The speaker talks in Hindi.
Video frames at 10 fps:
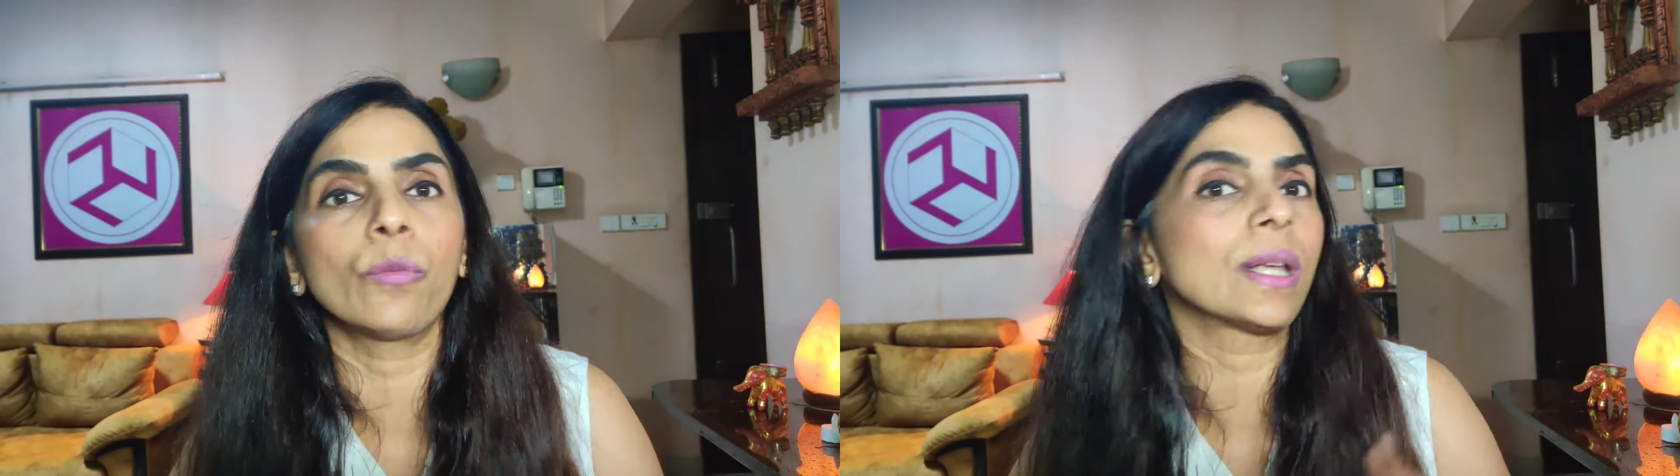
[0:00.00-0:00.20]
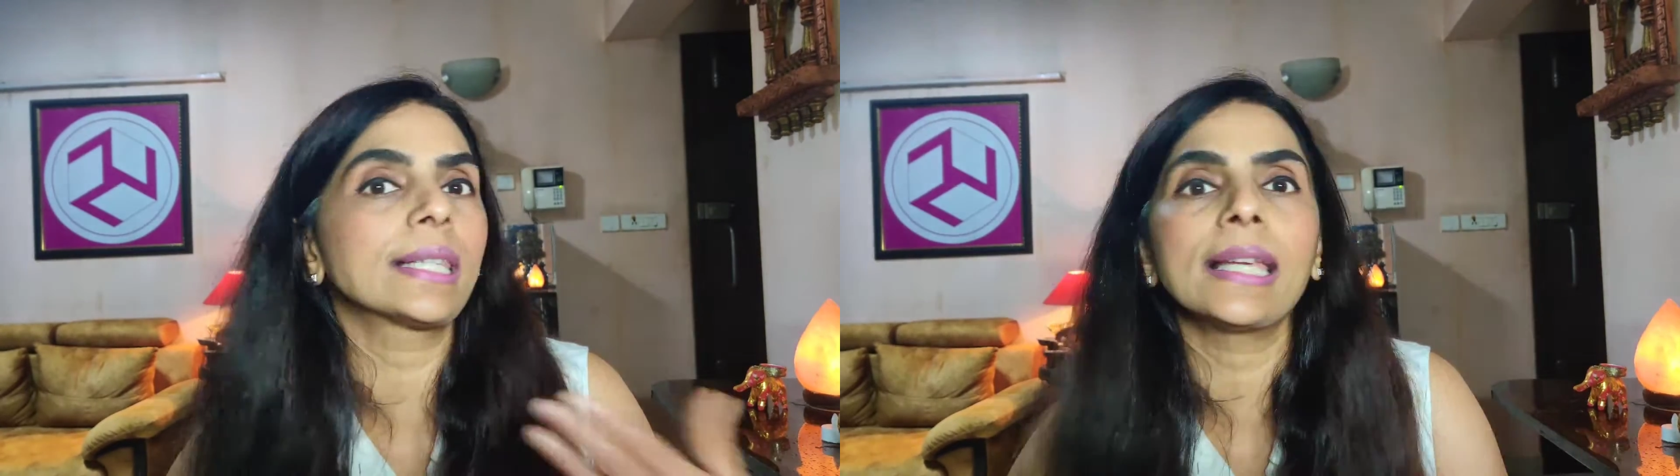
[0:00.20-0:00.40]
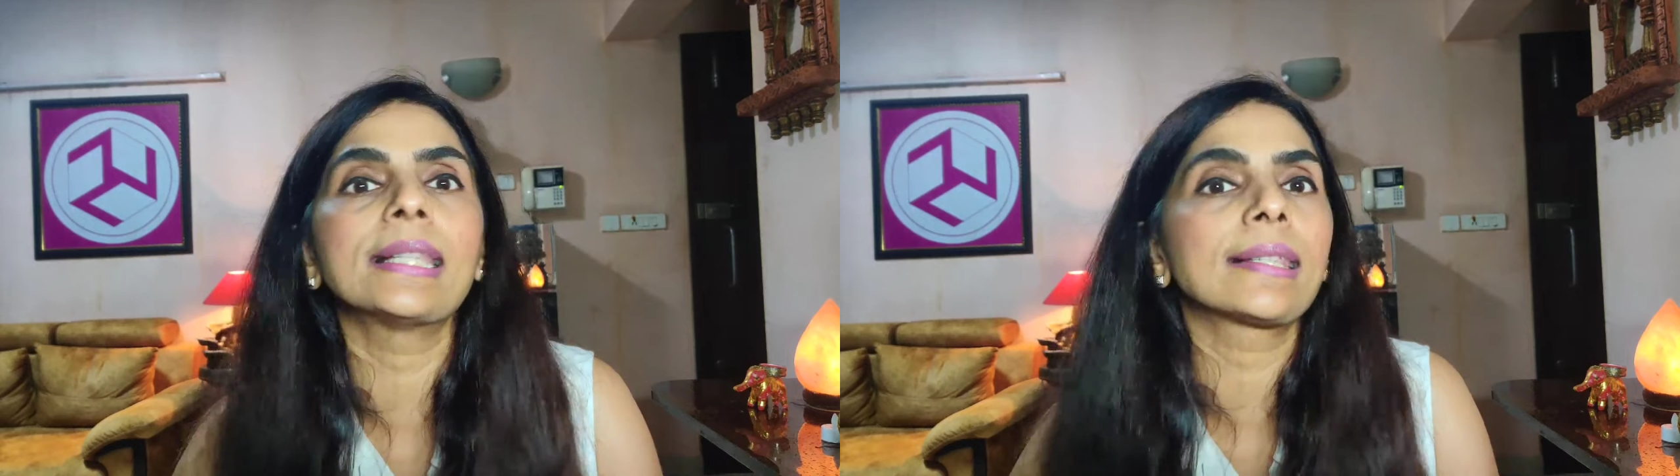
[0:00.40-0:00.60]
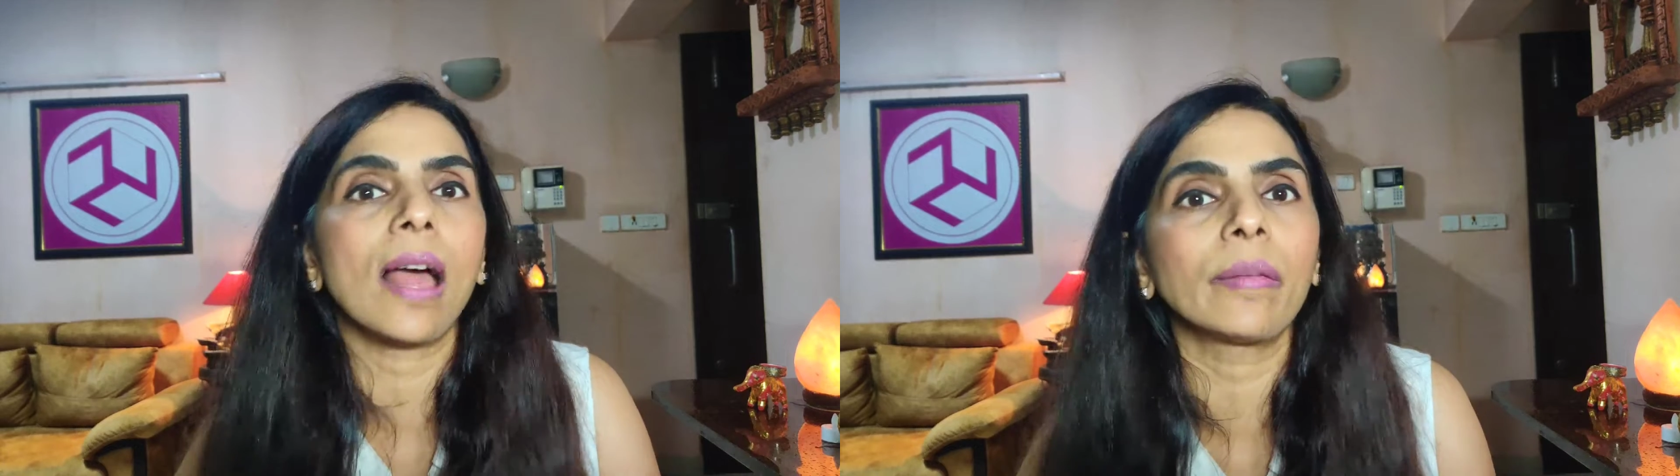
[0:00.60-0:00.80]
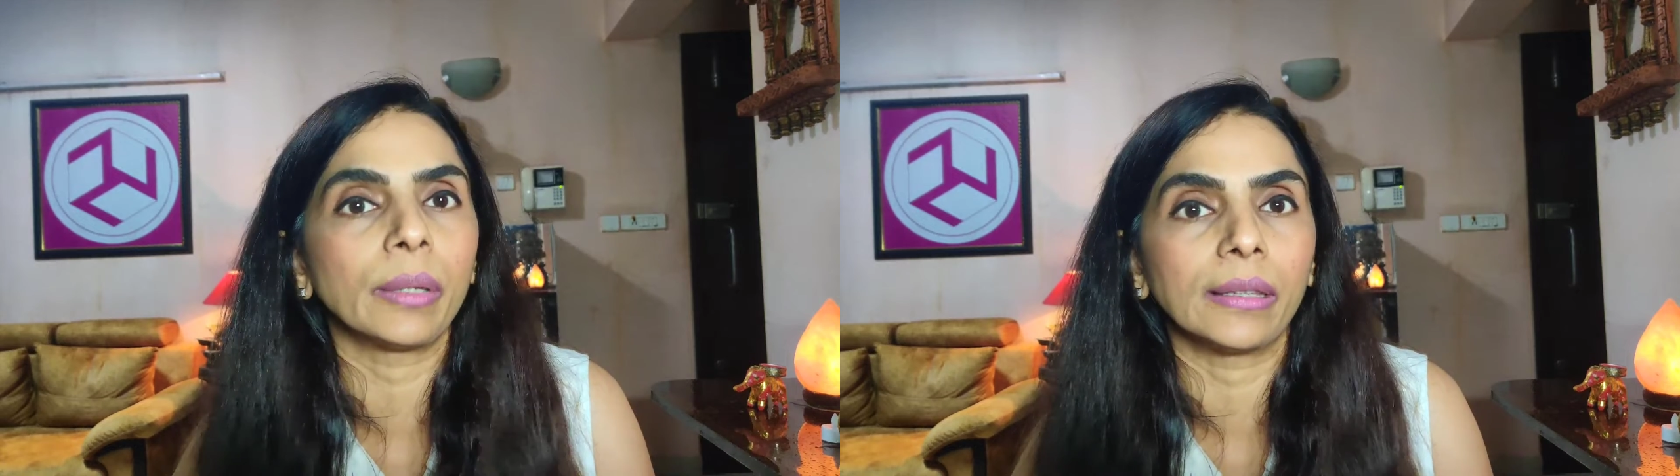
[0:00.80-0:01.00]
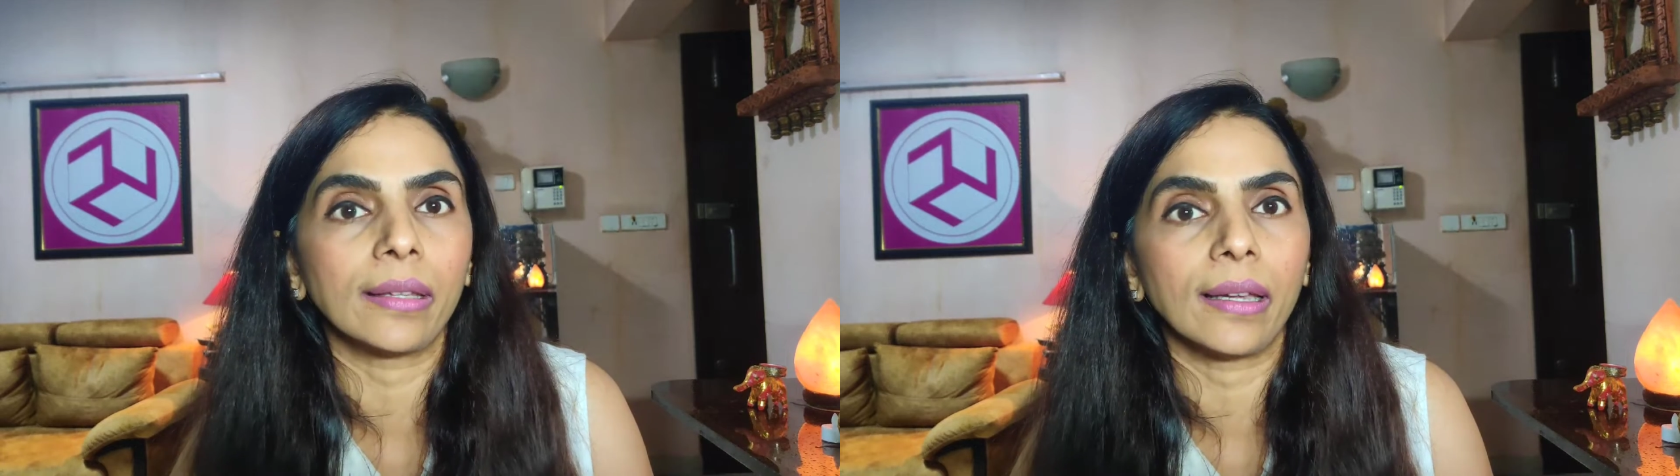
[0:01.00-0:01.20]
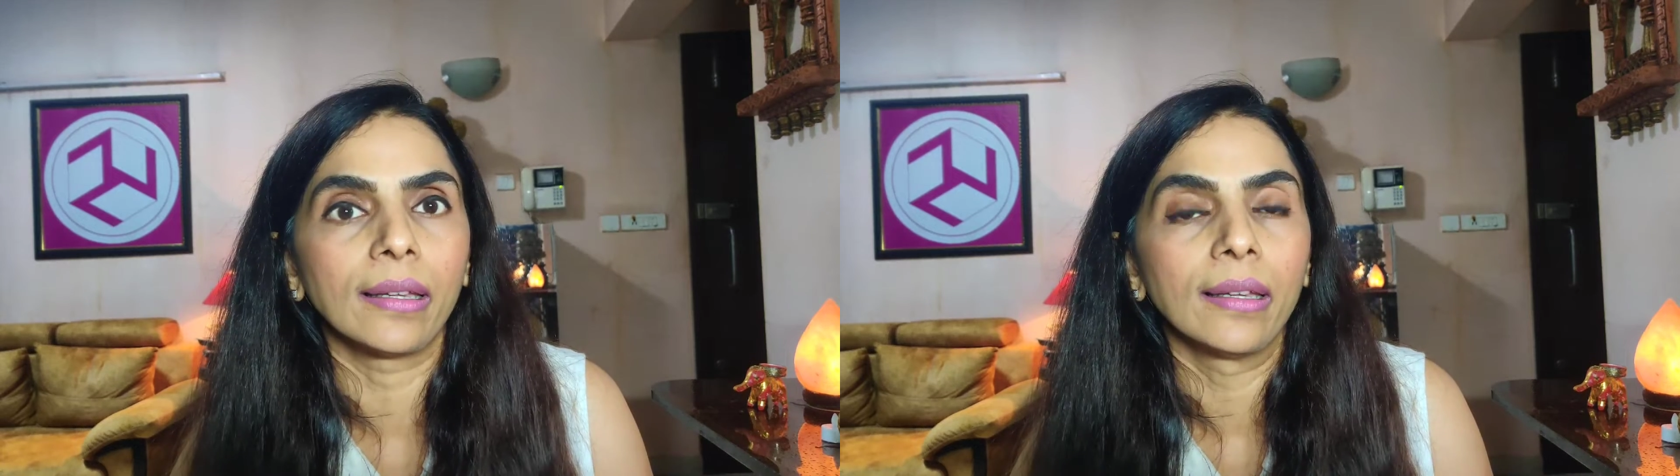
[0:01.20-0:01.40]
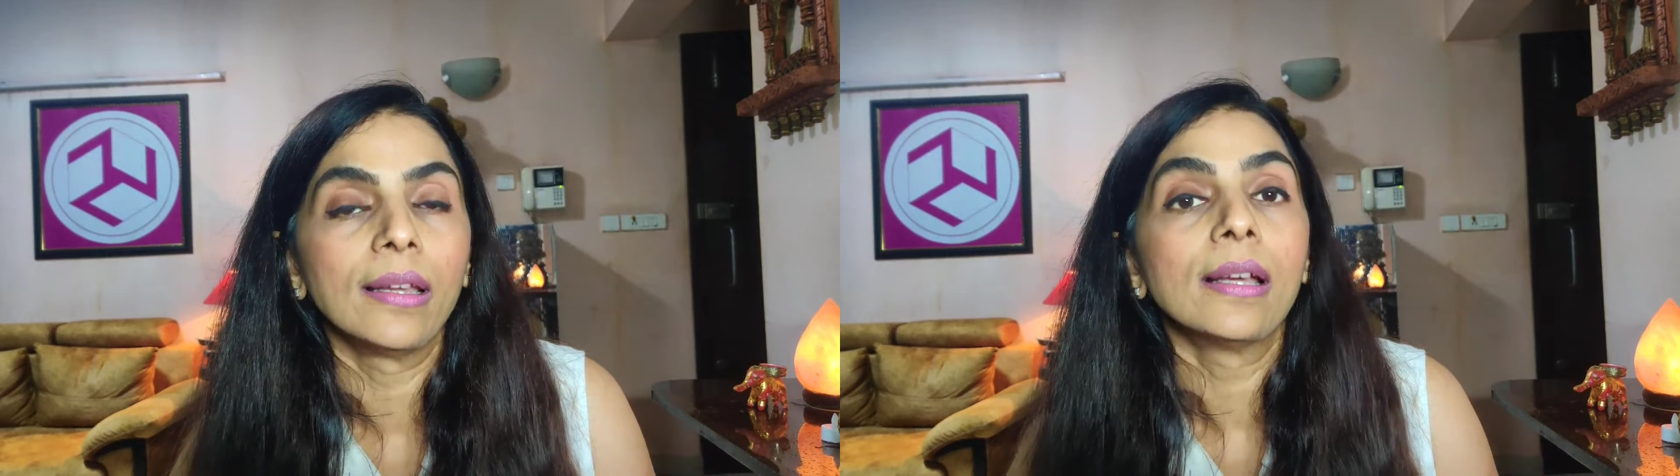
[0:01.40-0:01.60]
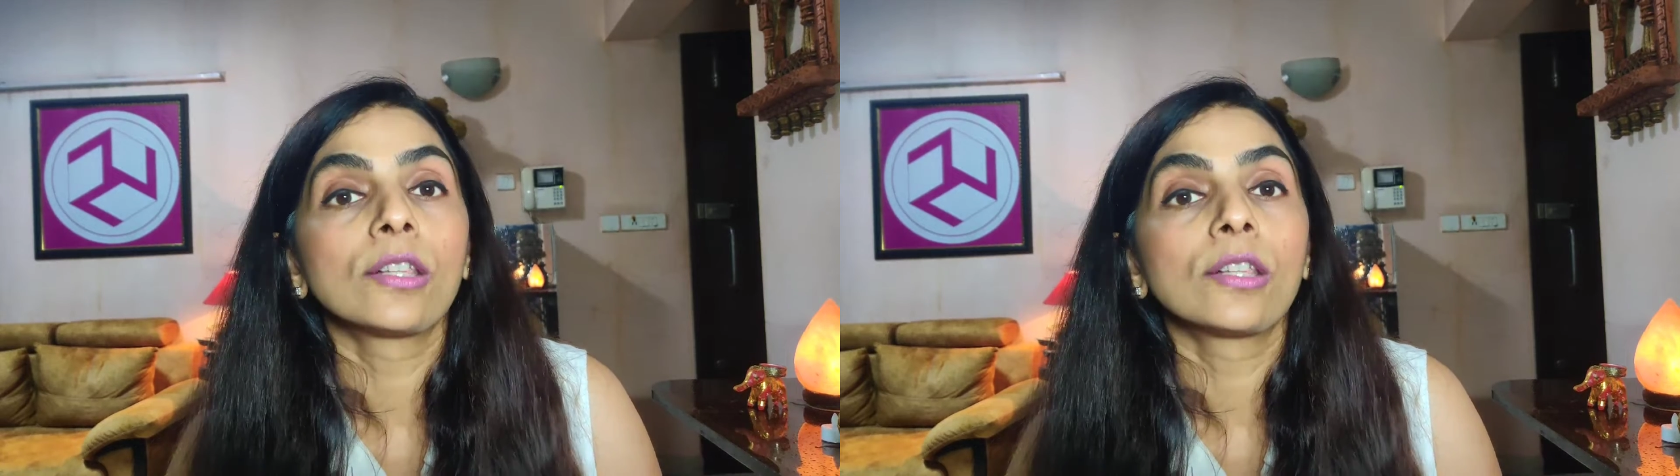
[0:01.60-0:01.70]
वैसे इंसान बनता है